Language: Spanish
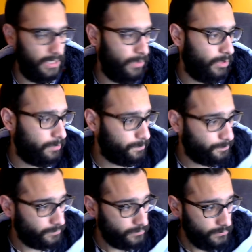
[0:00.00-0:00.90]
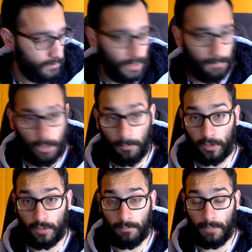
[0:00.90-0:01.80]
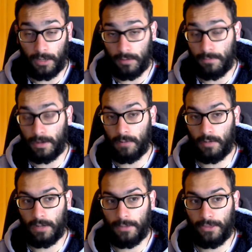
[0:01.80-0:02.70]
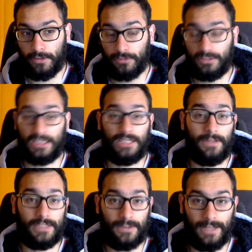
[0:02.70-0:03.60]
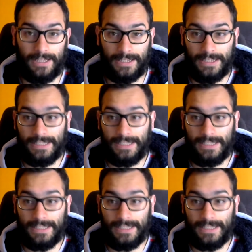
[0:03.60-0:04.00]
Y bueno, me lo, me lo he comprado por Amazon, ya sabéis, chavales,